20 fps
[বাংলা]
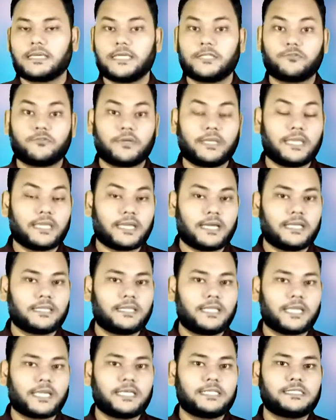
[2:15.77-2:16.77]
কিন্তু এই খাত
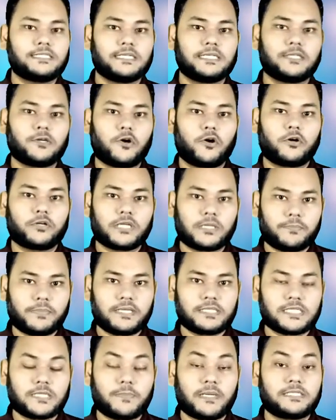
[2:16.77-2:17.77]
থেকে চীন অর্ডার
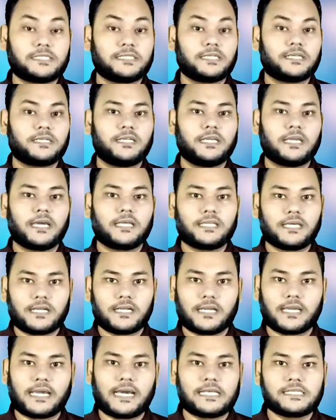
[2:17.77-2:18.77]
পেয়েছে বা চীনের
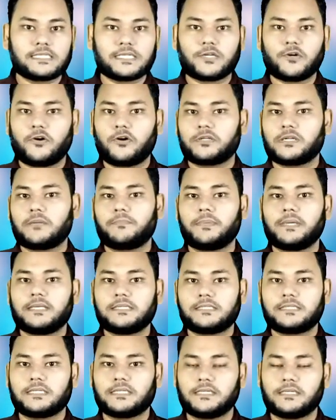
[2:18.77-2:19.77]
ঠিকাদাররা কাজের অর্ডার
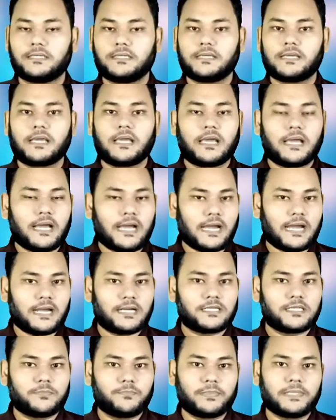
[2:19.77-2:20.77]
পেয়েছে
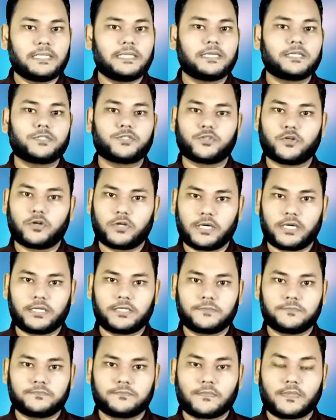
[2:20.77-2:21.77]
আট বিলিয়ন ডলার
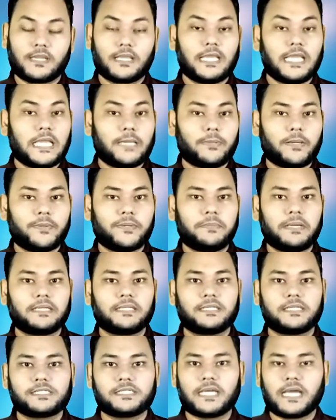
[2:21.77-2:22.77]
এভাবে
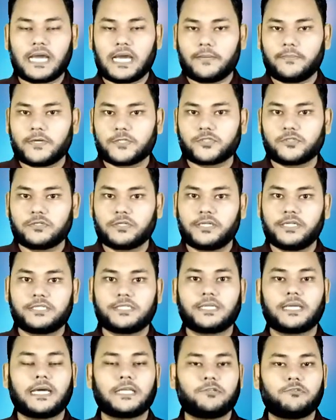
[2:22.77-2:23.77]
বাংলাদেশে আবাসন
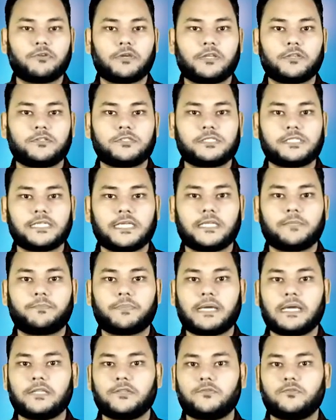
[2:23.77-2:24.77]
কৃষি খাতও কিন্তু চীন
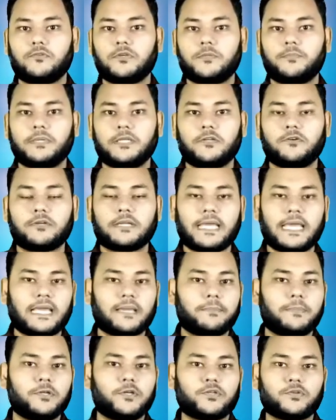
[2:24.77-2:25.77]
প্রায় দুই বিলিয়ন এক
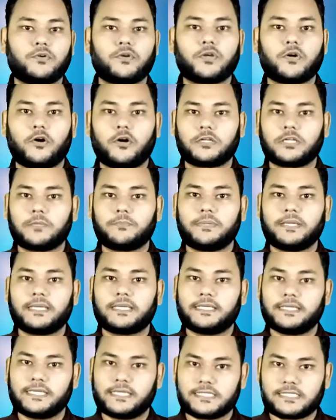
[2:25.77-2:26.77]
বিলিয়ন করে অর্ডার পেয়ে
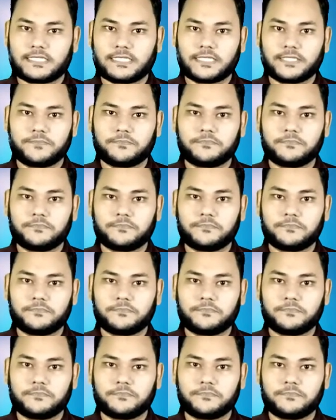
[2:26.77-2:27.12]
গিয়েছে